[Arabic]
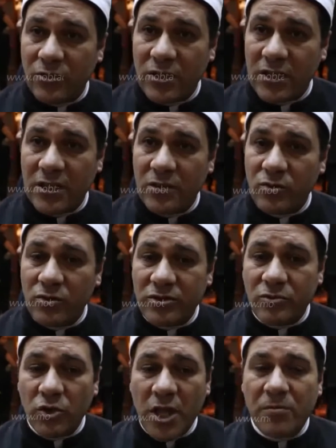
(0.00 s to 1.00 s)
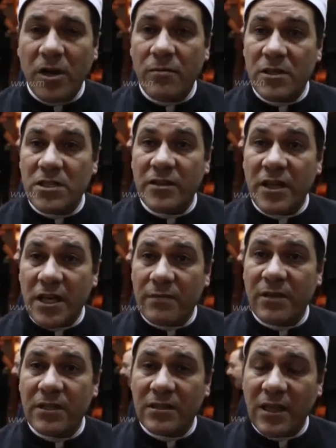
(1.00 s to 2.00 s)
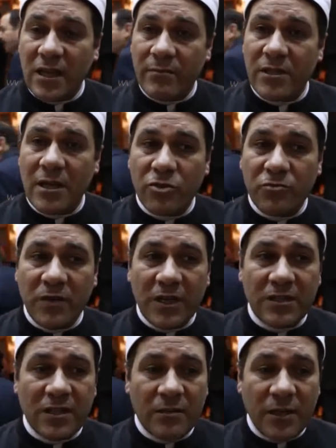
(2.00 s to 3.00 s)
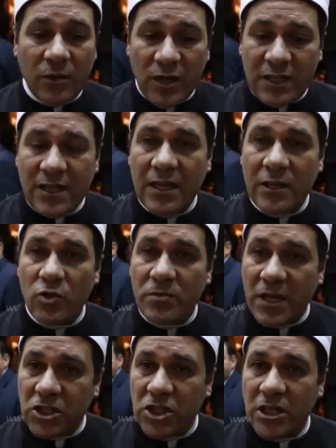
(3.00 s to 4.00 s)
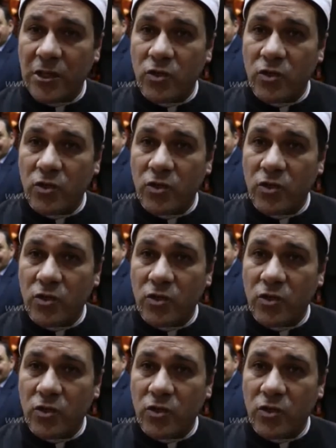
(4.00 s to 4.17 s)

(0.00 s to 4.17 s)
و... وتبقى مصر دائما امنه مطمئنه باولادها وبجيشها